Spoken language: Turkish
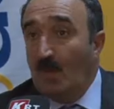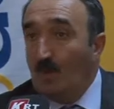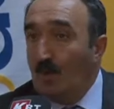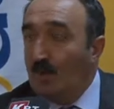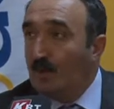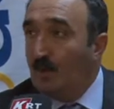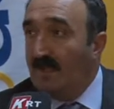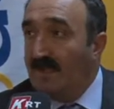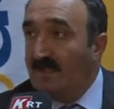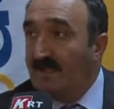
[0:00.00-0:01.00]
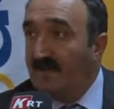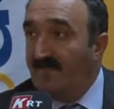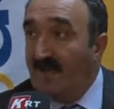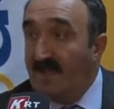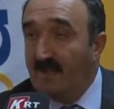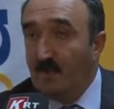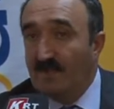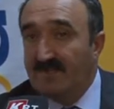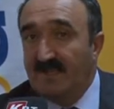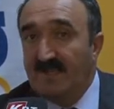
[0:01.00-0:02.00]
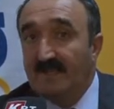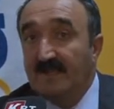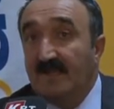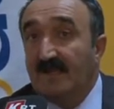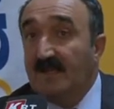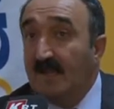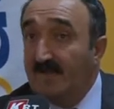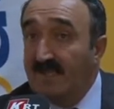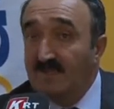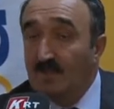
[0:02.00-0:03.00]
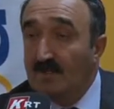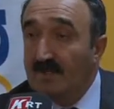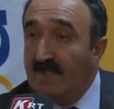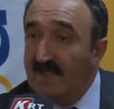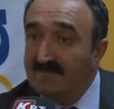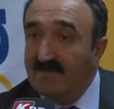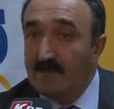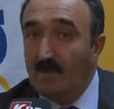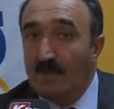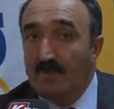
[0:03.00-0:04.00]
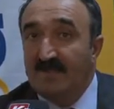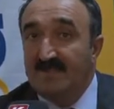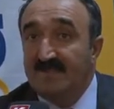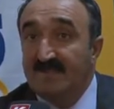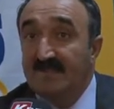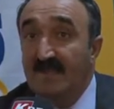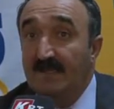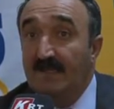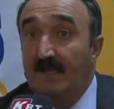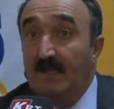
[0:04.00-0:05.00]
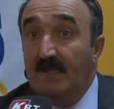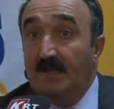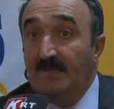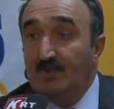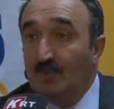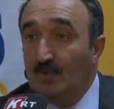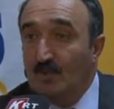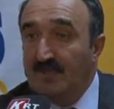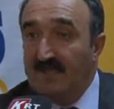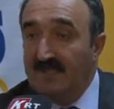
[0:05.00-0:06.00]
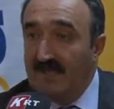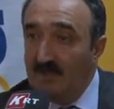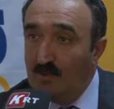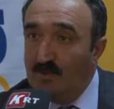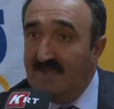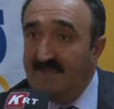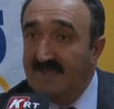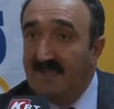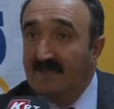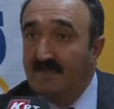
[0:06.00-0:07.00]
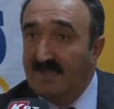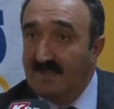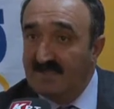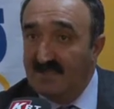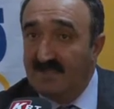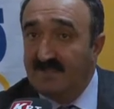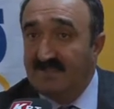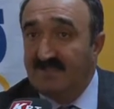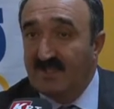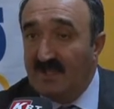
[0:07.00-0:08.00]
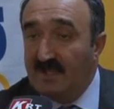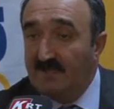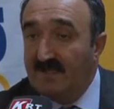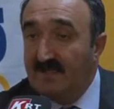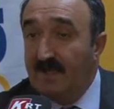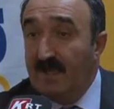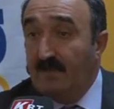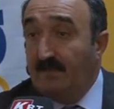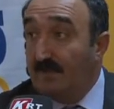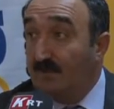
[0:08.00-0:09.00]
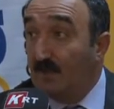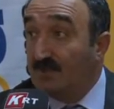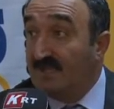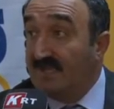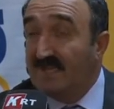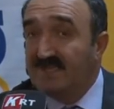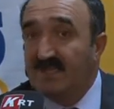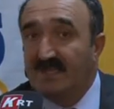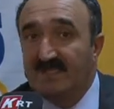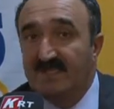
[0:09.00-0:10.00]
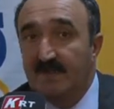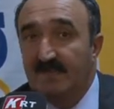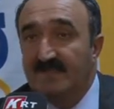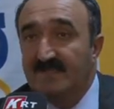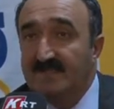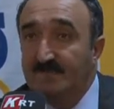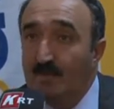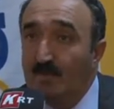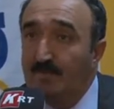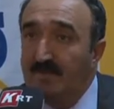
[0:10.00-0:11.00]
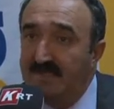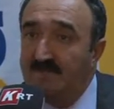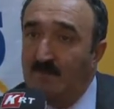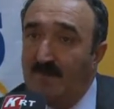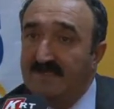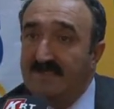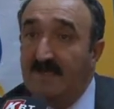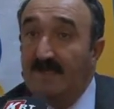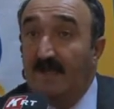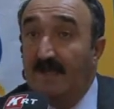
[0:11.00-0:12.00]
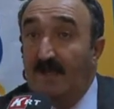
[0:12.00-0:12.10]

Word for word: ona uygun olarak faaliyet gösterirler. Tam tersi olarak ev sahibi olabilirsiniz. Yani birçok ülkeyi kendi ülkenize, kendi şehrinize çağırabilir, bir projeyi gerçekleştirebilirsiniz. Bu, biz bu bazda